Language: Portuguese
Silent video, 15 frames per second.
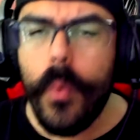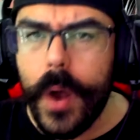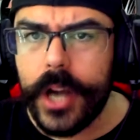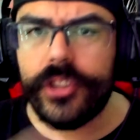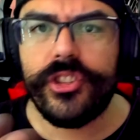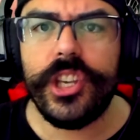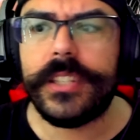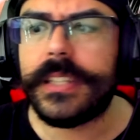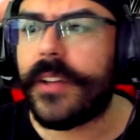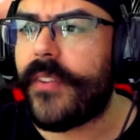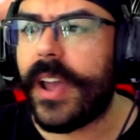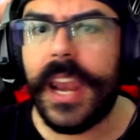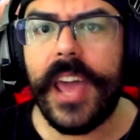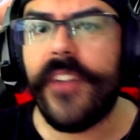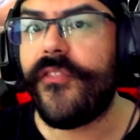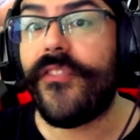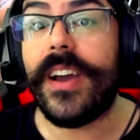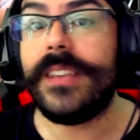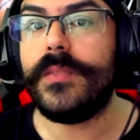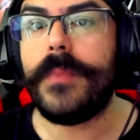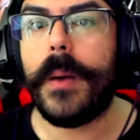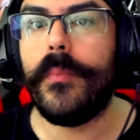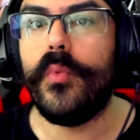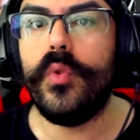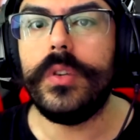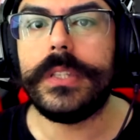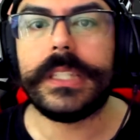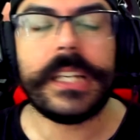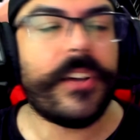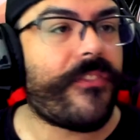o artista vai lá e faz uma
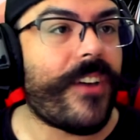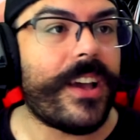música,